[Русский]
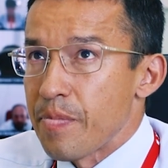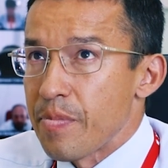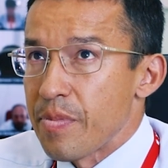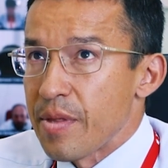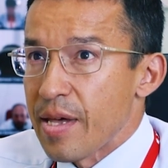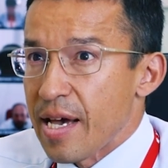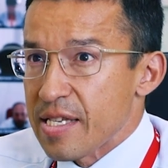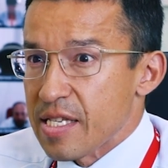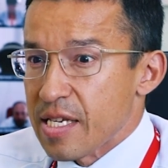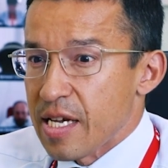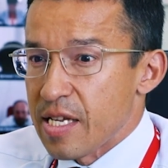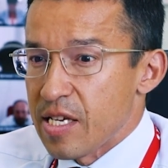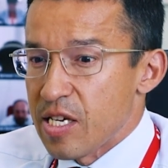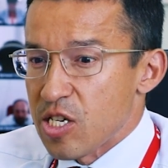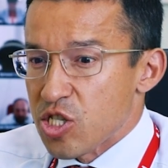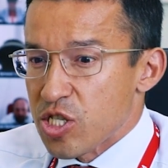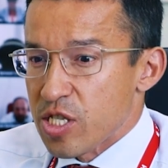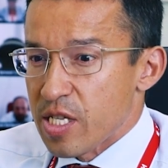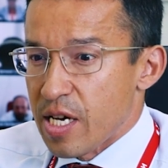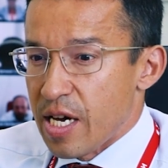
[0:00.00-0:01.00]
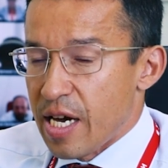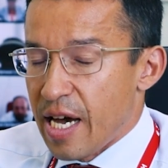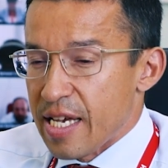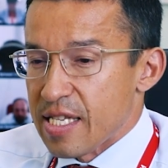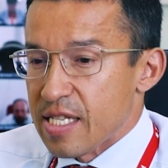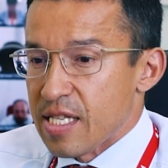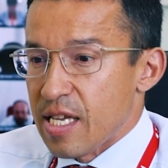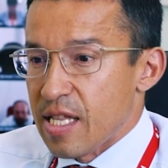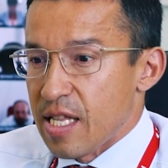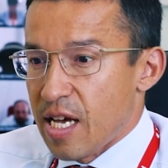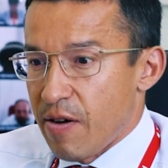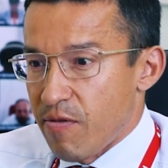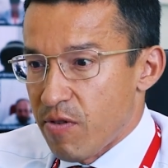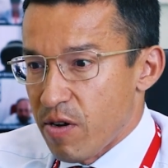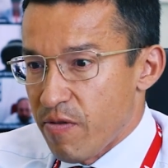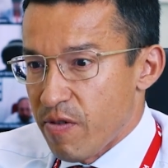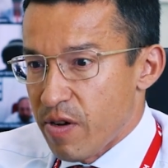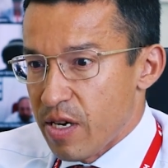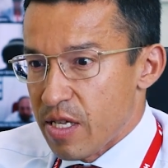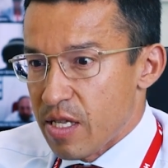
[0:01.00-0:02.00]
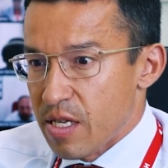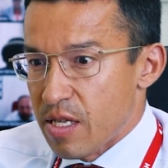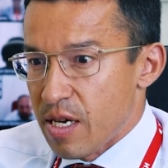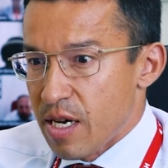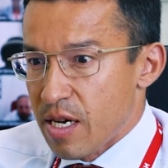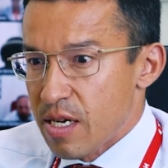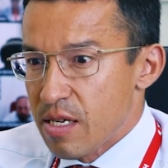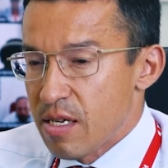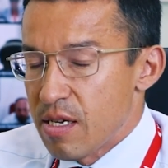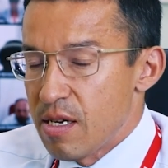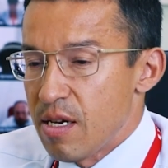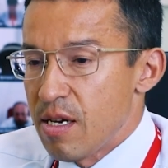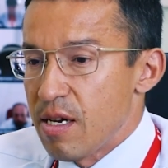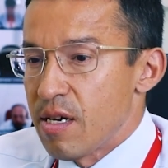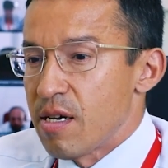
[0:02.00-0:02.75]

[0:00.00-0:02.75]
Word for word: нас, конечно, останавливает, да.